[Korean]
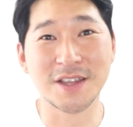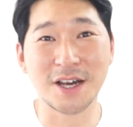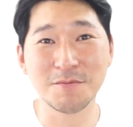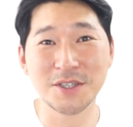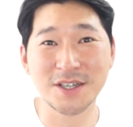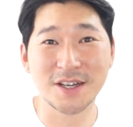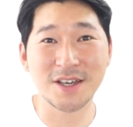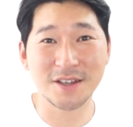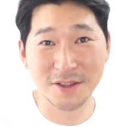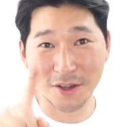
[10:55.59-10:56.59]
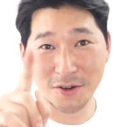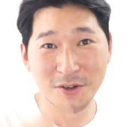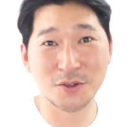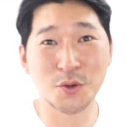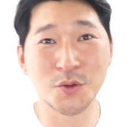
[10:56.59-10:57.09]
다음 시간에
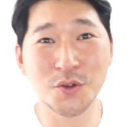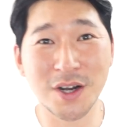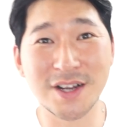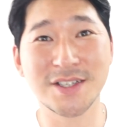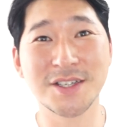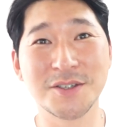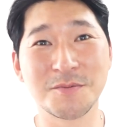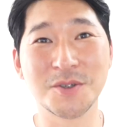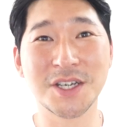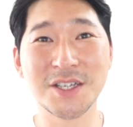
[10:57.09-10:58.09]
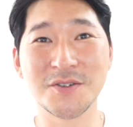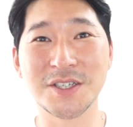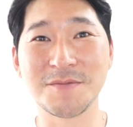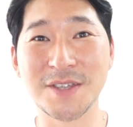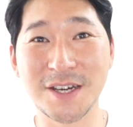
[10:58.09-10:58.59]
더 좋고 알찬 정보로
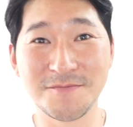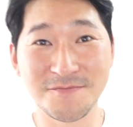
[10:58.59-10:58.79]
찾아오겠습니다.